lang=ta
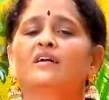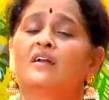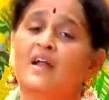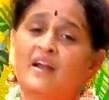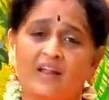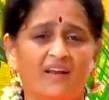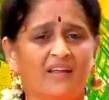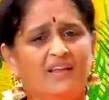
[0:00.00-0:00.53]

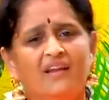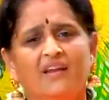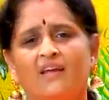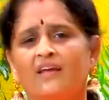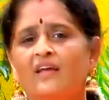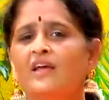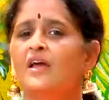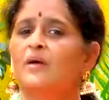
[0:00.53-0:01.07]
நான் நினைக்கிறேன்
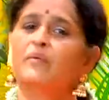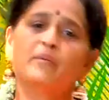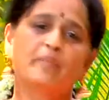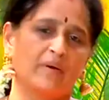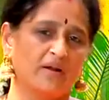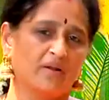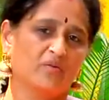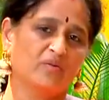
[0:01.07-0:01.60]
இப்படி
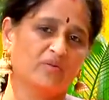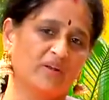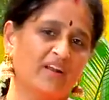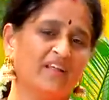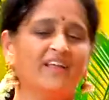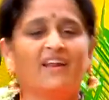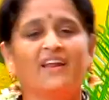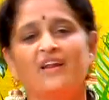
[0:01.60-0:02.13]
பண்ணணும்னு
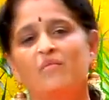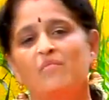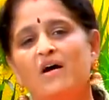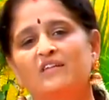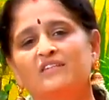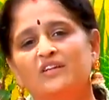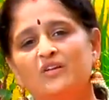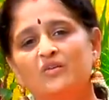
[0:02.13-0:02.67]
நினைக்கிறேன் நான்
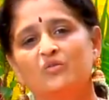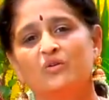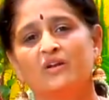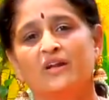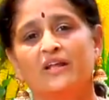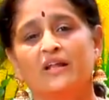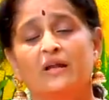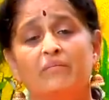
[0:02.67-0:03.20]
மாற்றிக்கணும்னு
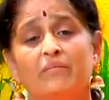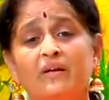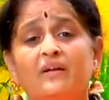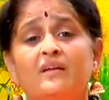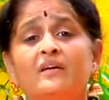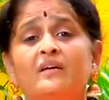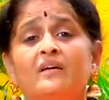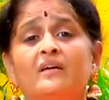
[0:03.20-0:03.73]
நினைக்கிறேன் பட்